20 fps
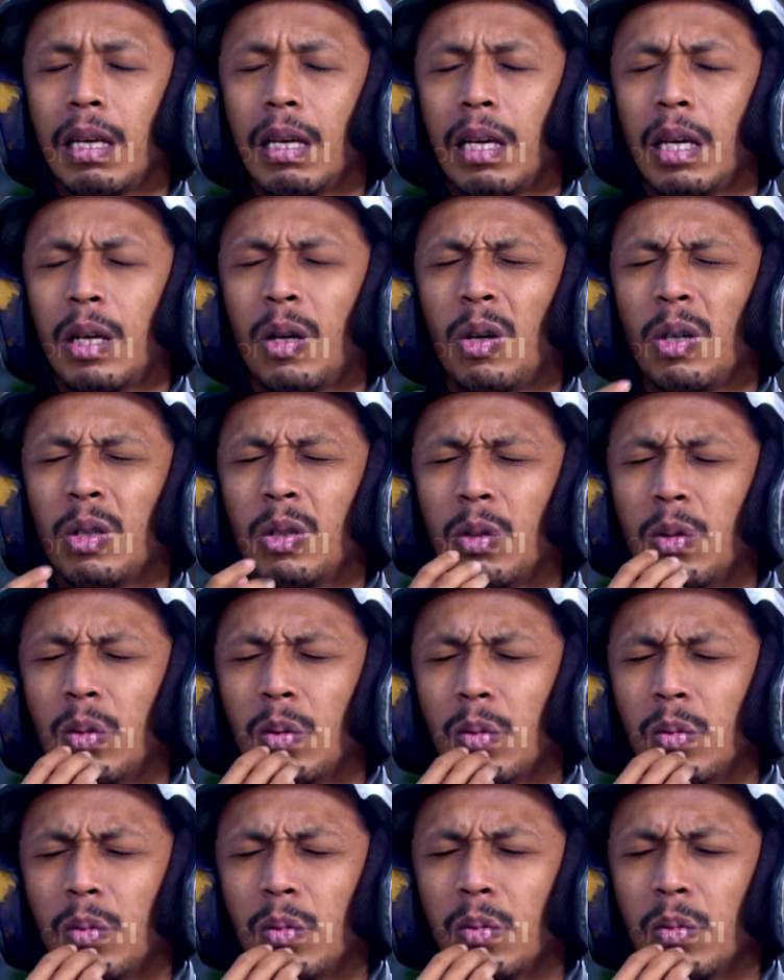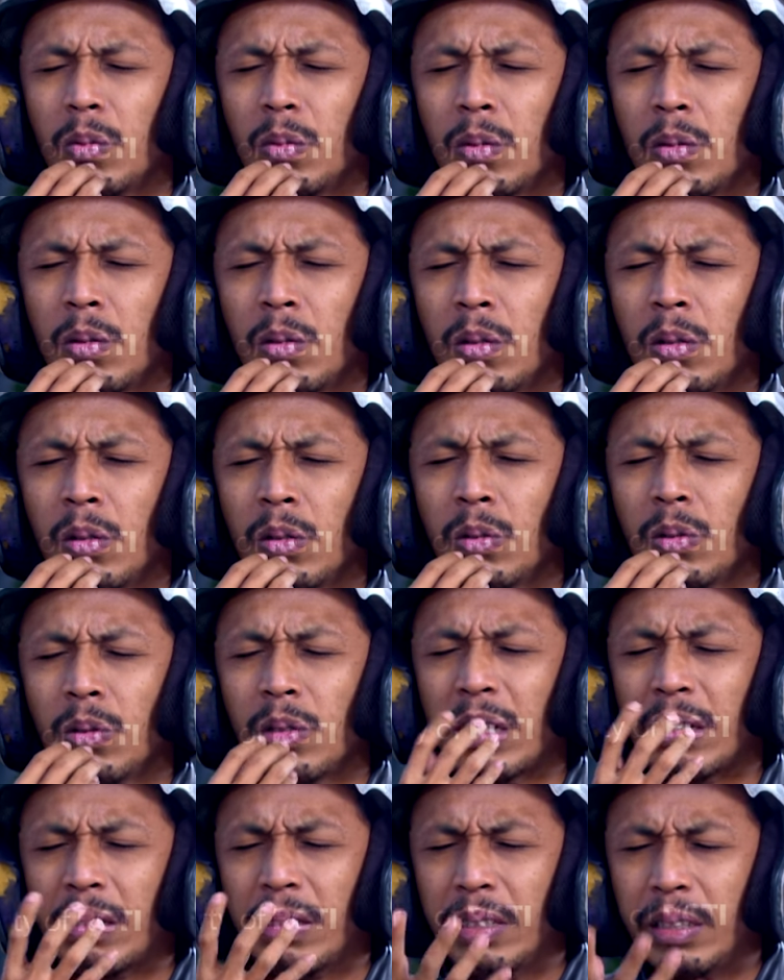Eko itu
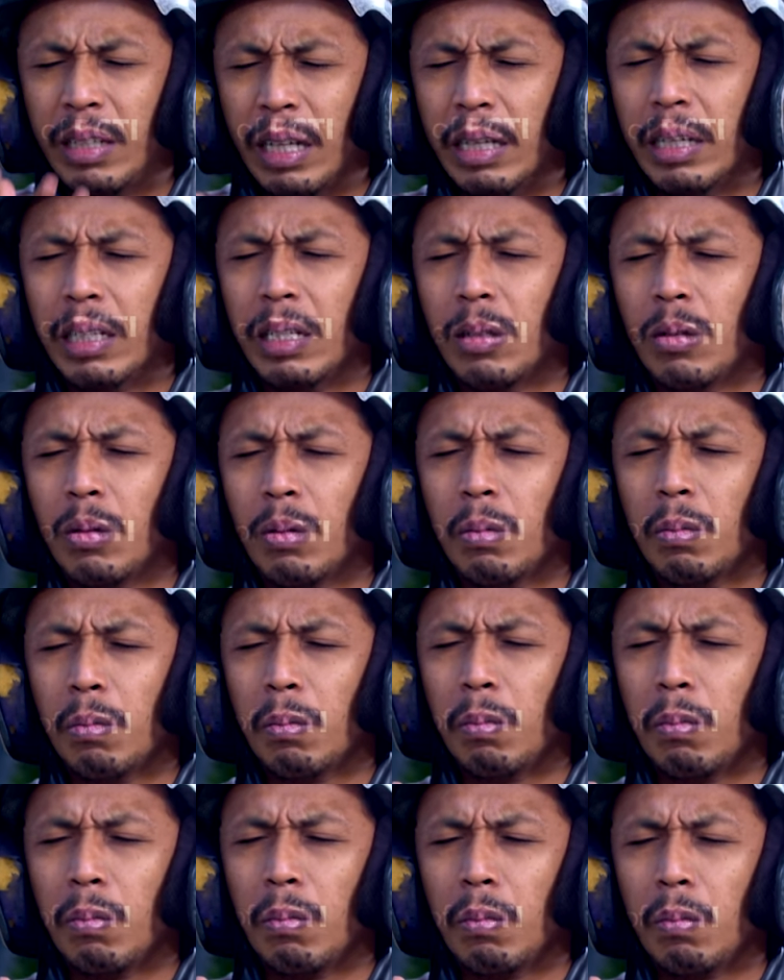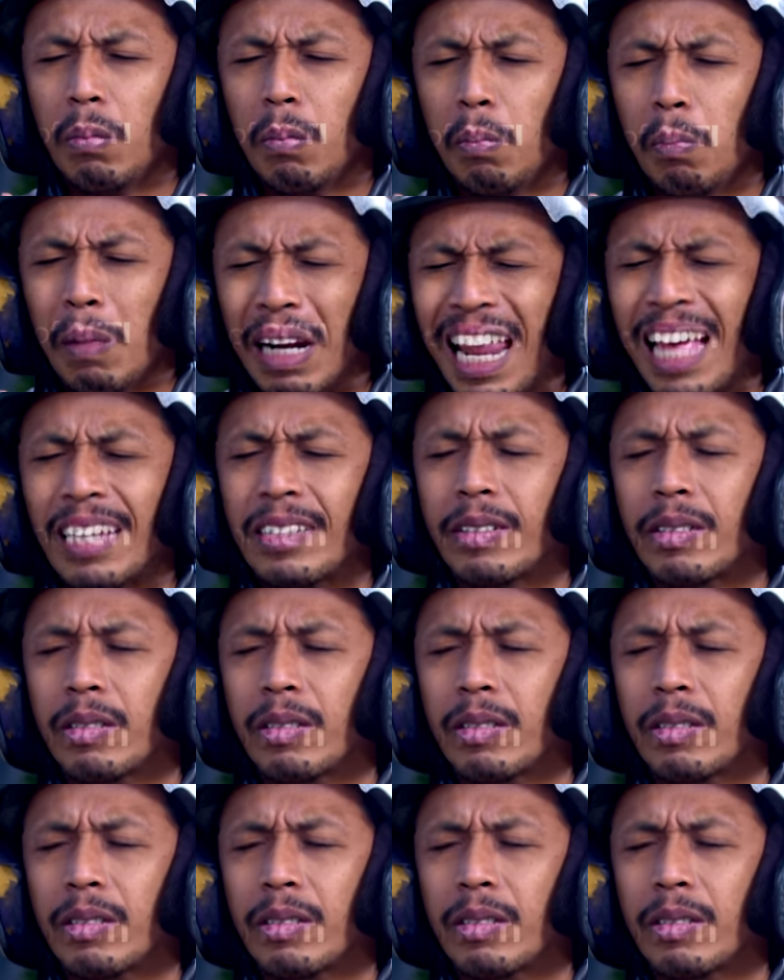sedih, kelas. melas.